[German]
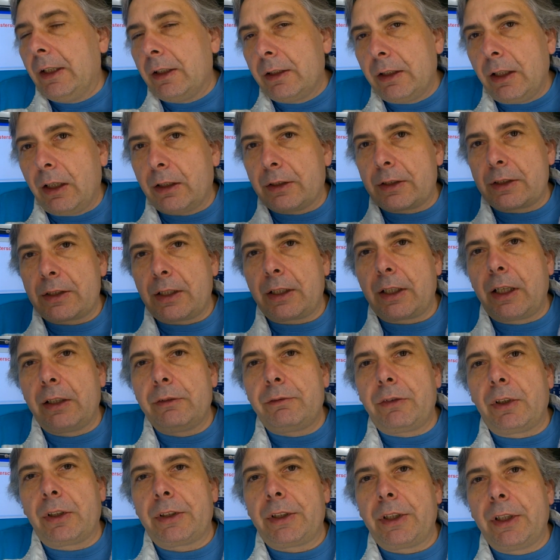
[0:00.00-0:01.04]
Ja, das hat
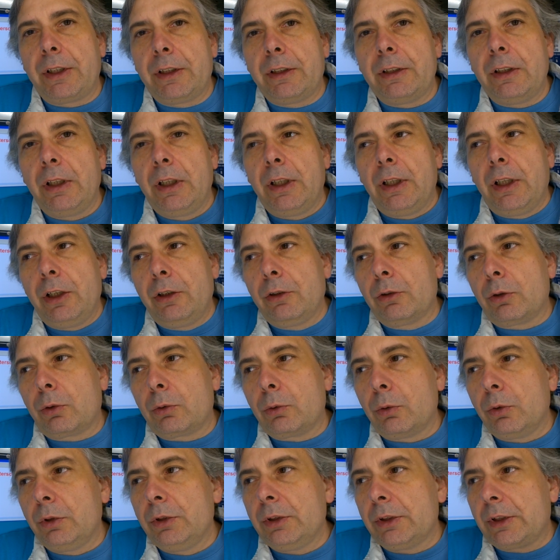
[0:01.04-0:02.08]
einfach den
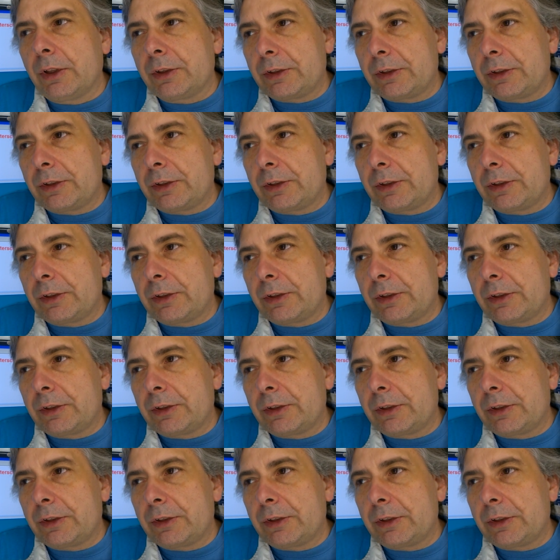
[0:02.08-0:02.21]
Hintergrund,